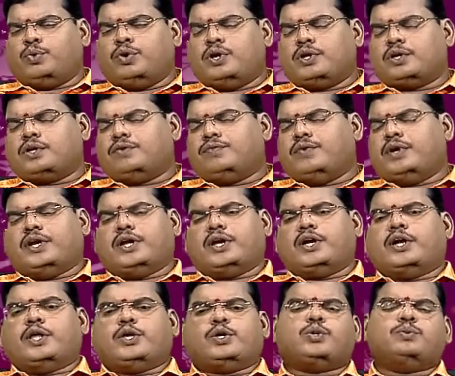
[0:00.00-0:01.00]
உங்களுக்கு வெற்றி
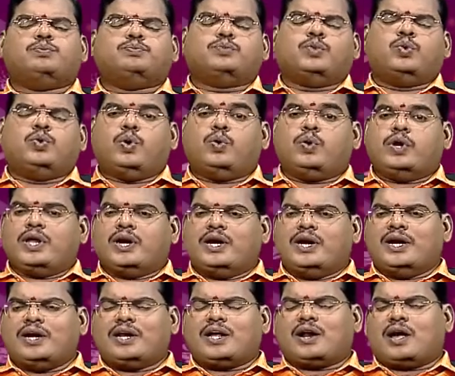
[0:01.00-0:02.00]
கிடைக்கும் உங்களுடைய
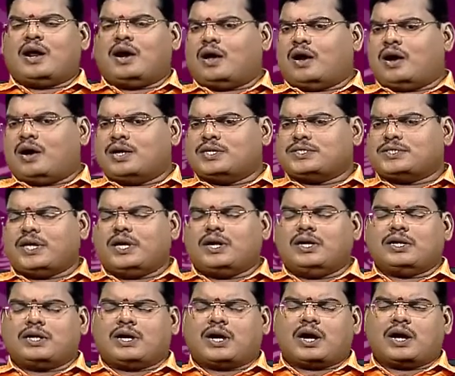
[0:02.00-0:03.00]
நீண்ட நாள்
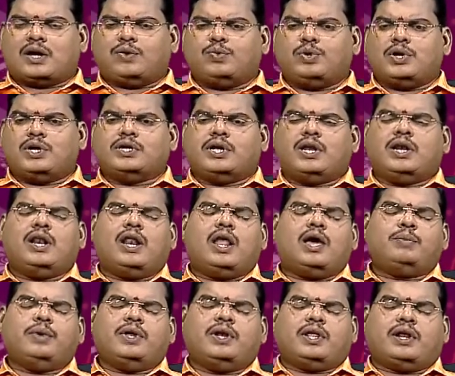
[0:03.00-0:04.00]
ஆசைகள் கனவுகள்
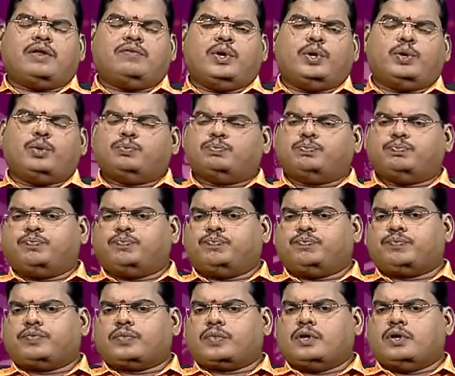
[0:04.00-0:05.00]
எல்லாமே நிறைவேறும்
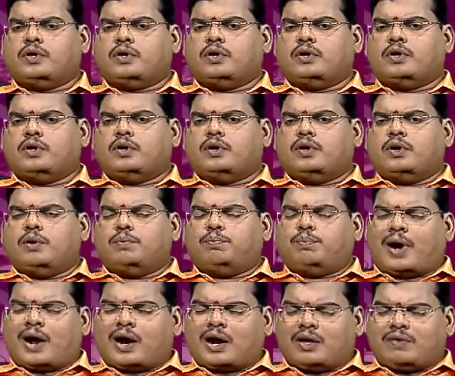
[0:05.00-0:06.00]

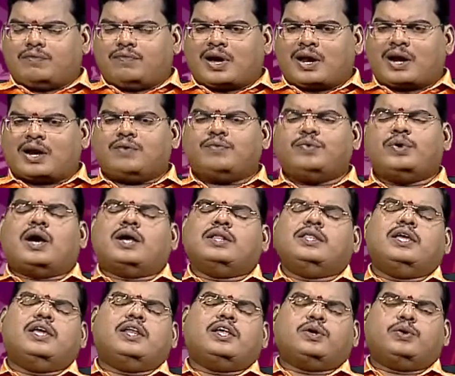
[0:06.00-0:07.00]
பண வரவு
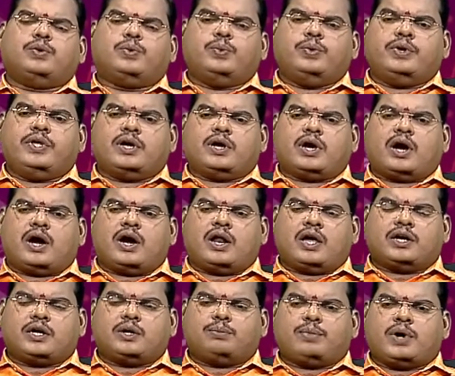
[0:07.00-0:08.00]
அதிகரிக்கக்கூடிய
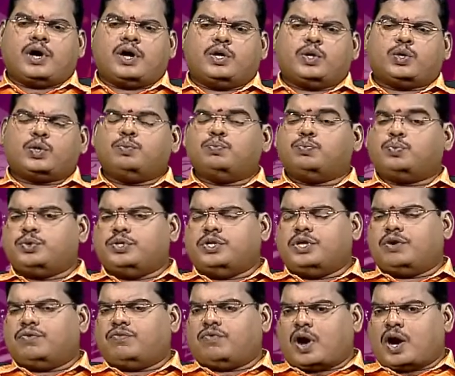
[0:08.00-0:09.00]
காலகட்டமாக இருக்கும்
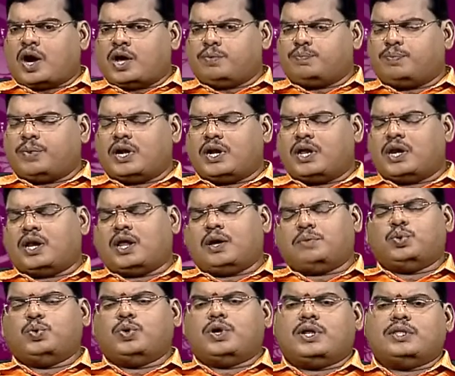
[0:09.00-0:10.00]
புதிய வாய்ப்புகள்
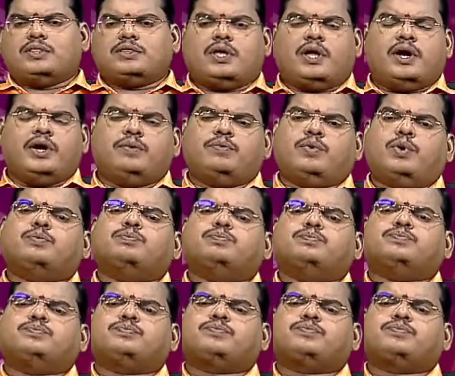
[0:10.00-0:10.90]
எல்லாம் உங்களை தேடி வரும்